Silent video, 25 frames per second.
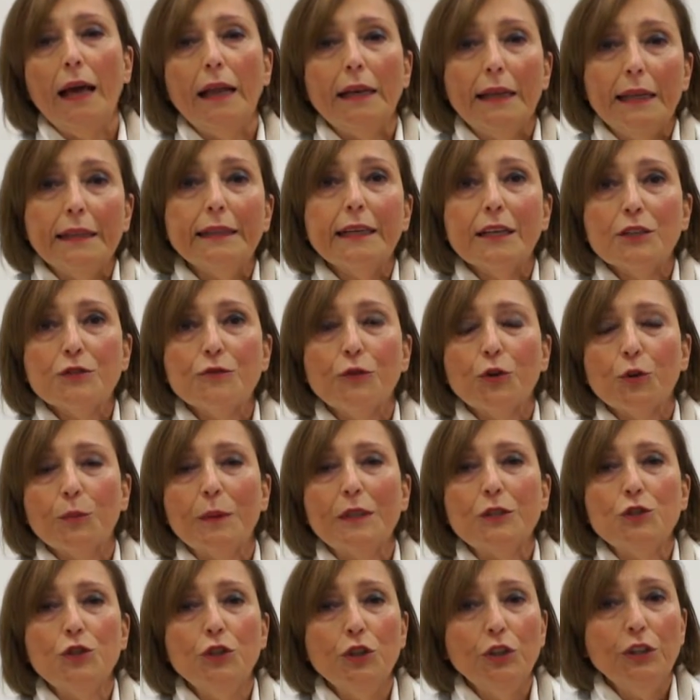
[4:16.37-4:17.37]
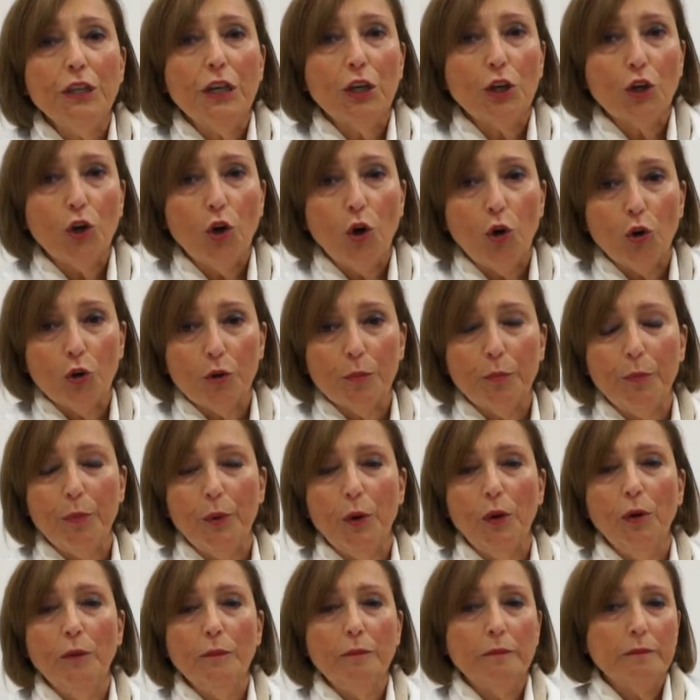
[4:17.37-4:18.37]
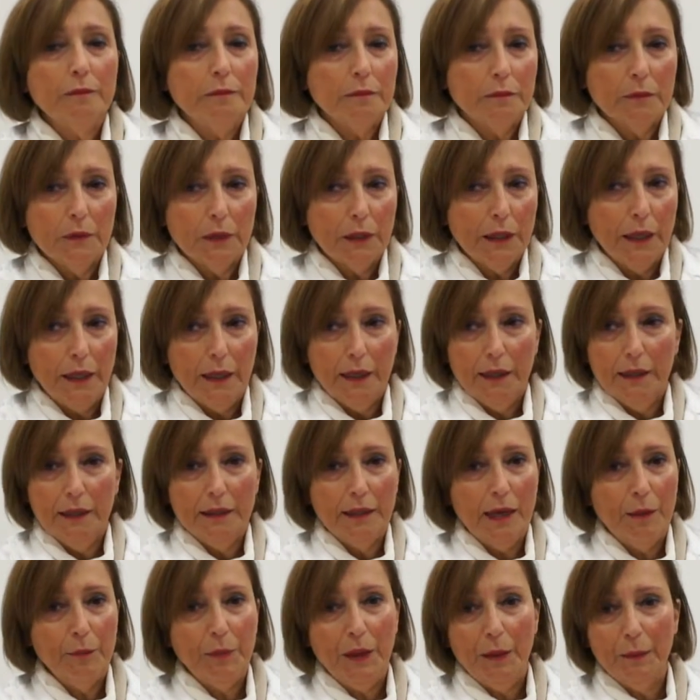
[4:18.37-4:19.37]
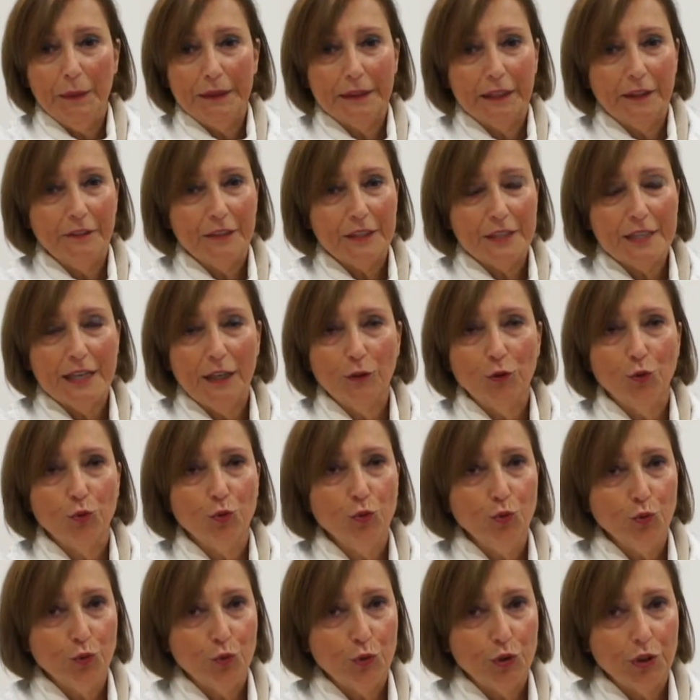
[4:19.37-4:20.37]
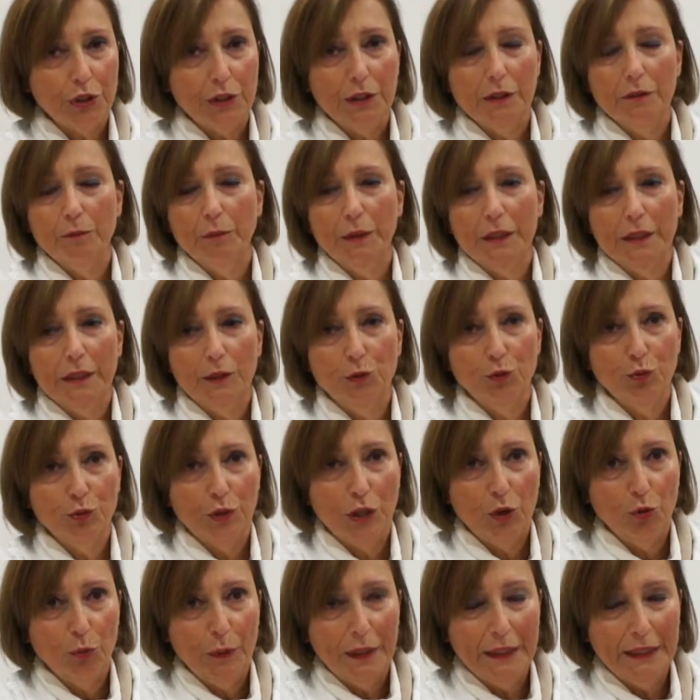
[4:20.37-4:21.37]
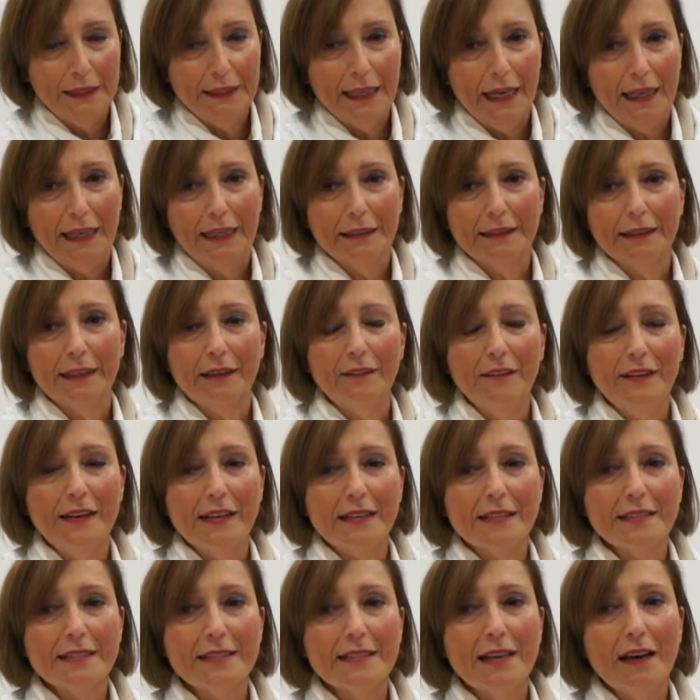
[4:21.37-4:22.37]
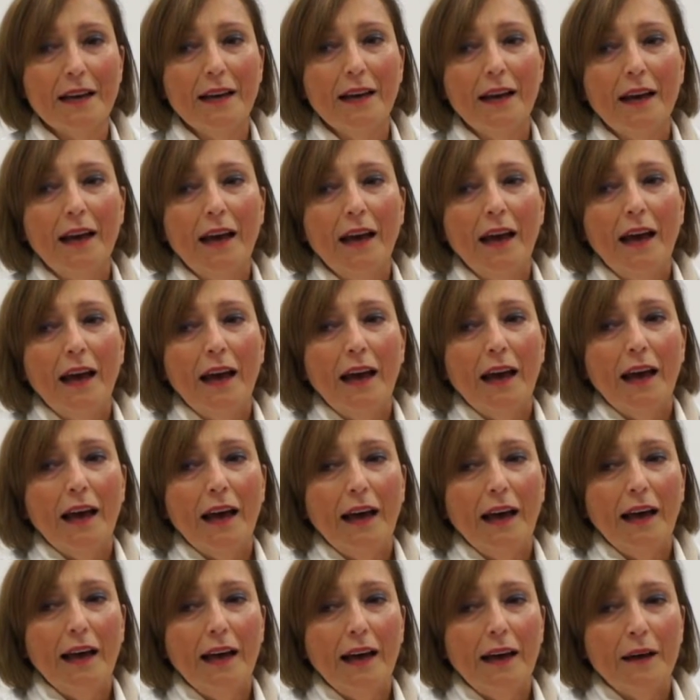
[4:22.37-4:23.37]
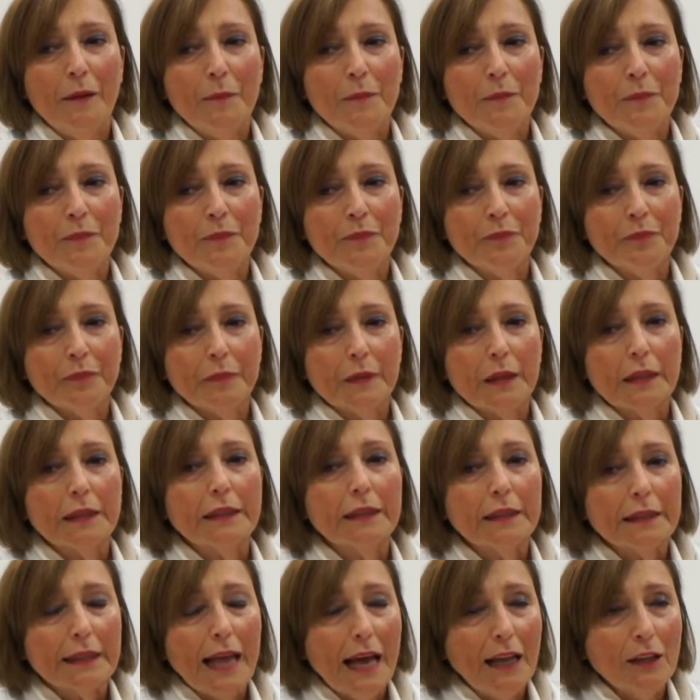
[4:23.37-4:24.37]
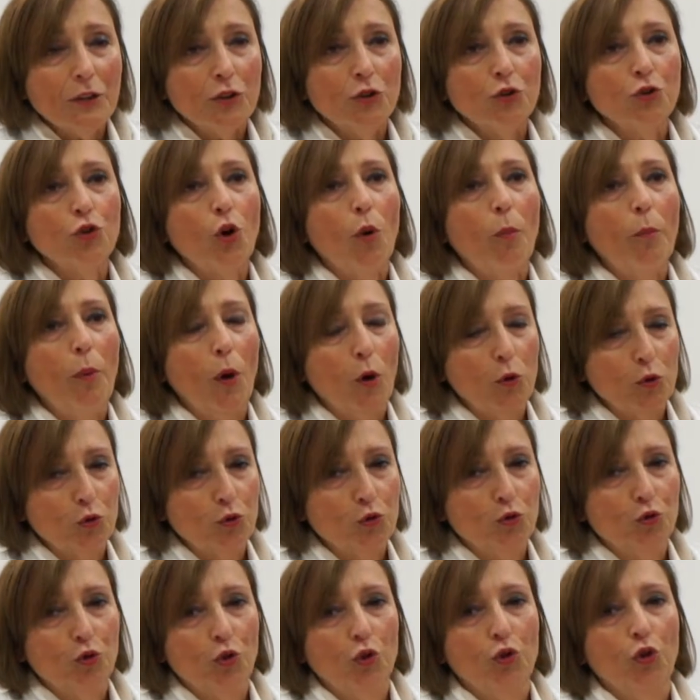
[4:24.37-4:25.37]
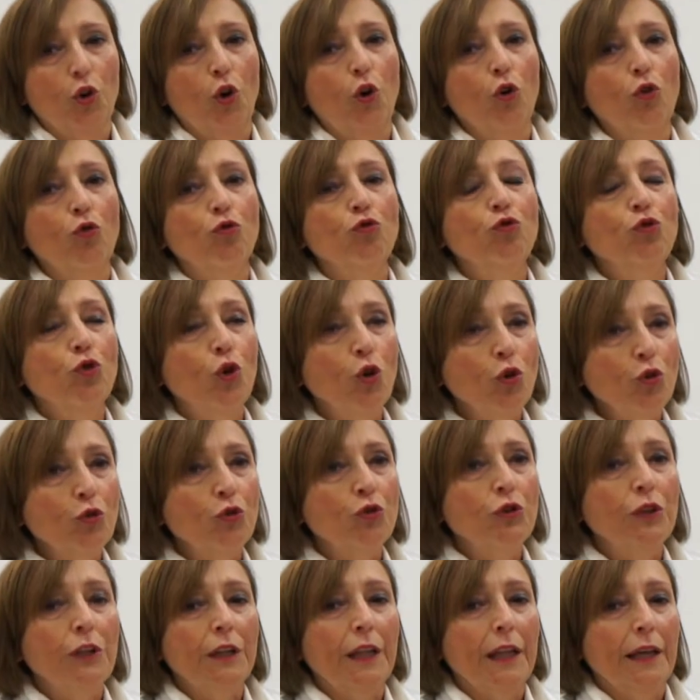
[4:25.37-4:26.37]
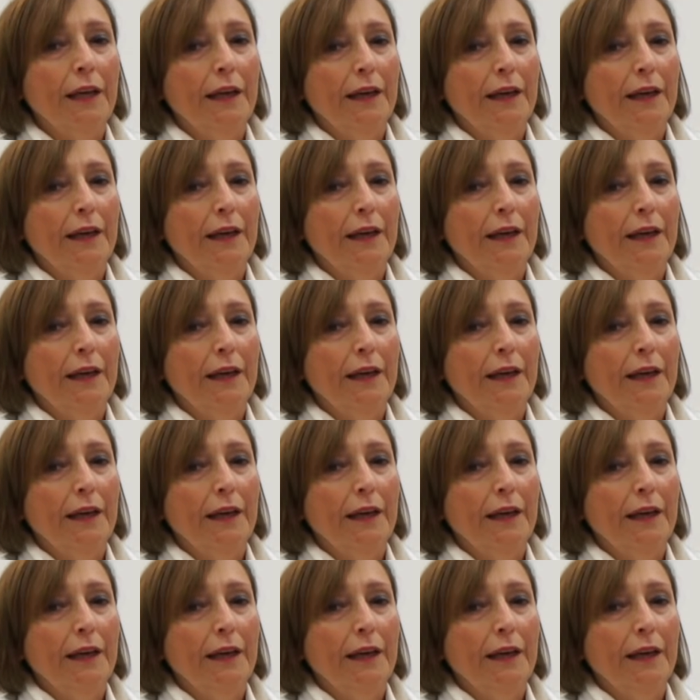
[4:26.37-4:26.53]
Le trasformazioni del corpo che abbiamo attraversato tutti, perché tutta l'umanità la attraversa, ehm, tanto possono non